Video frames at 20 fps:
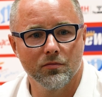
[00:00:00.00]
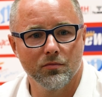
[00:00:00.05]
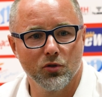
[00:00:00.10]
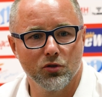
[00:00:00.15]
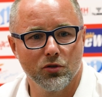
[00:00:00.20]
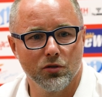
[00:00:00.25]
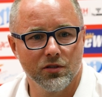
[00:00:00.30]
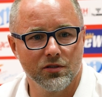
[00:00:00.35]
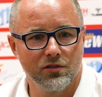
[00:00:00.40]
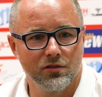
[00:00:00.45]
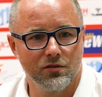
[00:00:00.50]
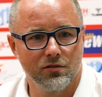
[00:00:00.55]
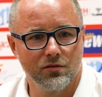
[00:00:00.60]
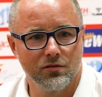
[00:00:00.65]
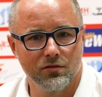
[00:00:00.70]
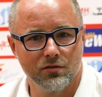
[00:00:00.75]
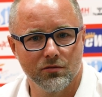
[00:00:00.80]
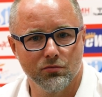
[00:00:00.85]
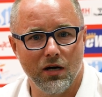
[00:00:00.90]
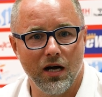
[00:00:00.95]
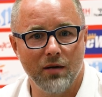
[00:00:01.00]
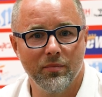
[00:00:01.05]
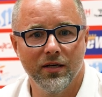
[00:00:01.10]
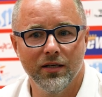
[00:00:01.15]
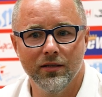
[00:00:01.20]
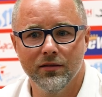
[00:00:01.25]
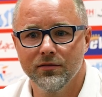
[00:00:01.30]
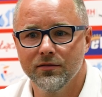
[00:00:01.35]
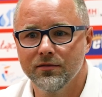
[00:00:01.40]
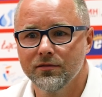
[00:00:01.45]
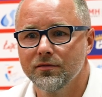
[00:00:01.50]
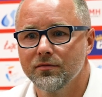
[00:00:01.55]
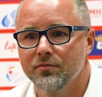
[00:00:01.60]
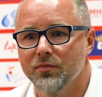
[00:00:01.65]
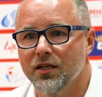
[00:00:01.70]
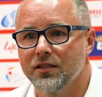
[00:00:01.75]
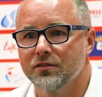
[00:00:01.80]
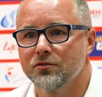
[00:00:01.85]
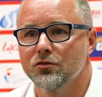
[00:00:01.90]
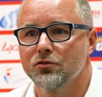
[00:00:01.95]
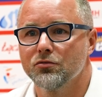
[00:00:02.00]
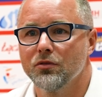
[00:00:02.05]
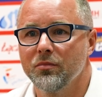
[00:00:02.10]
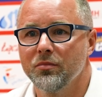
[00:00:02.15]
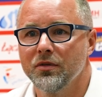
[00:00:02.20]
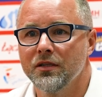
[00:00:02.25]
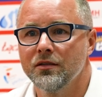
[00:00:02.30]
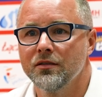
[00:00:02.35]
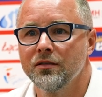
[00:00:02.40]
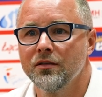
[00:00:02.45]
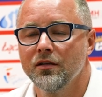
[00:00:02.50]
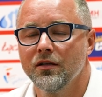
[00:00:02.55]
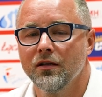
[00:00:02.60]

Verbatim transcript: bo to jest słabe, bardzo słabe,